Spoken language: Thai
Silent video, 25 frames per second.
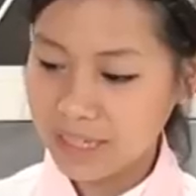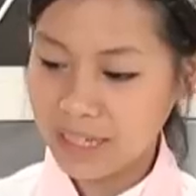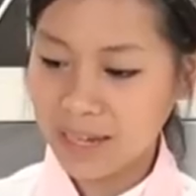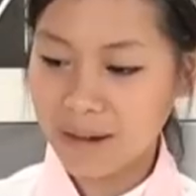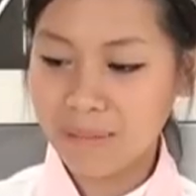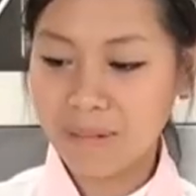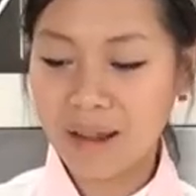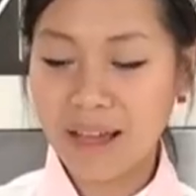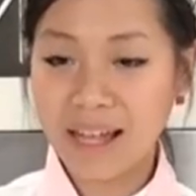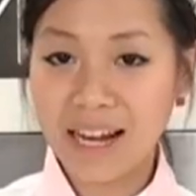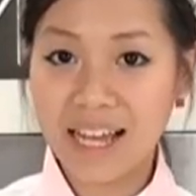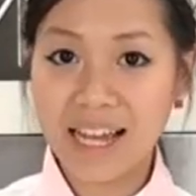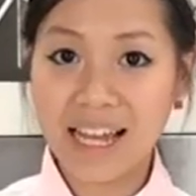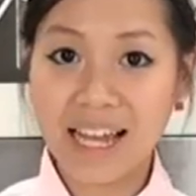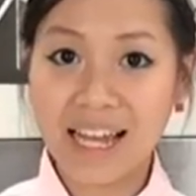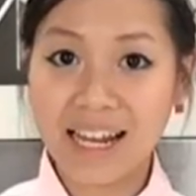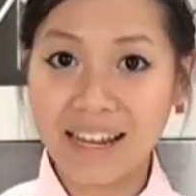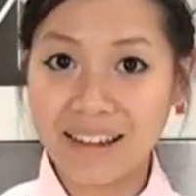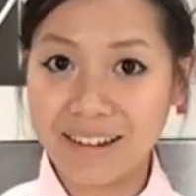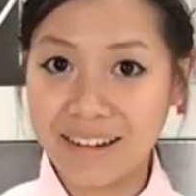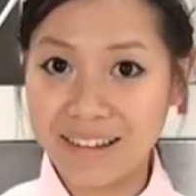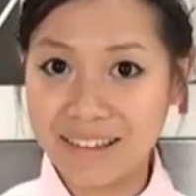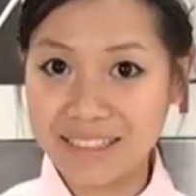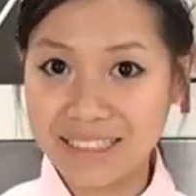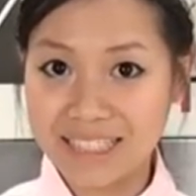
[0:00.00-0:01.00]
เรียบร้อยแล้วค่ะ
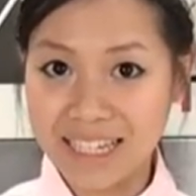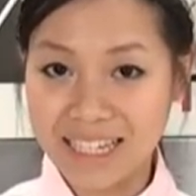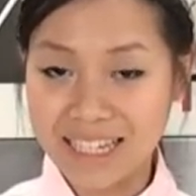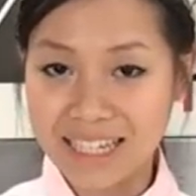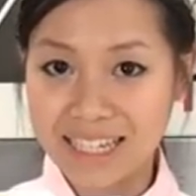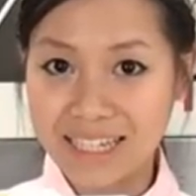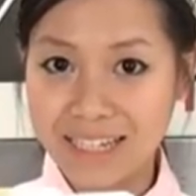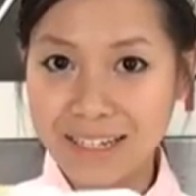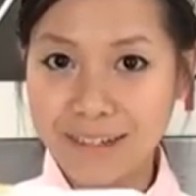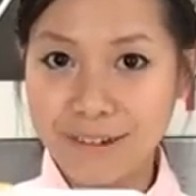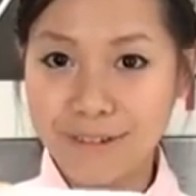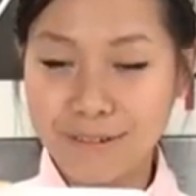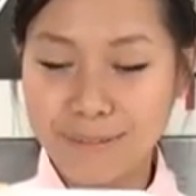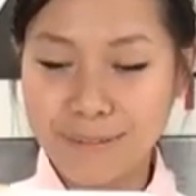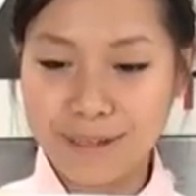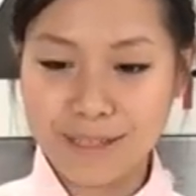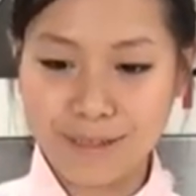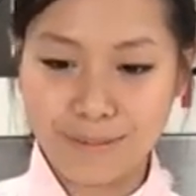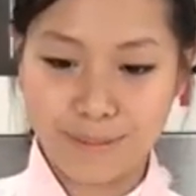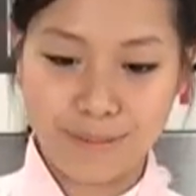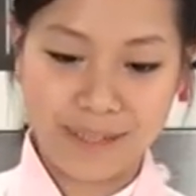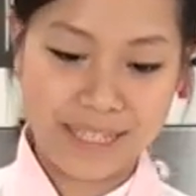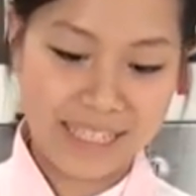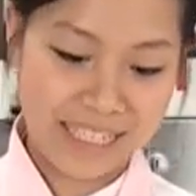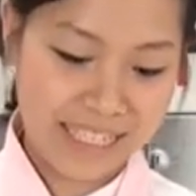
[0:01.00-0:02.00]
แล้วเราจะขึ้นรูปมัน
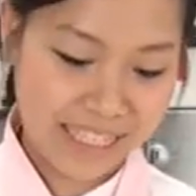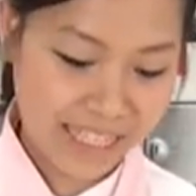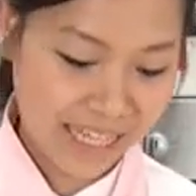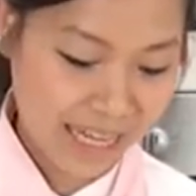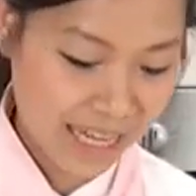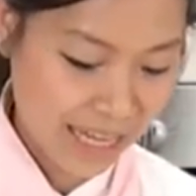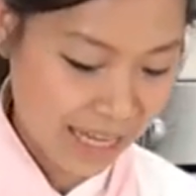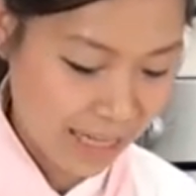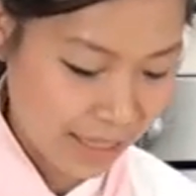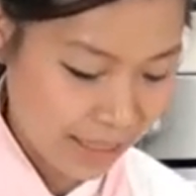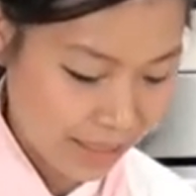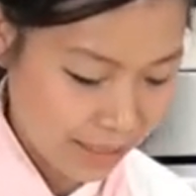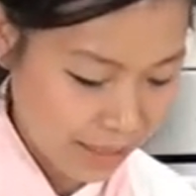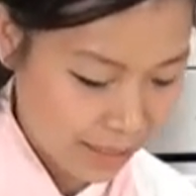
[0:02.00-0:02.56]
อยู่วันนี้ค่ะ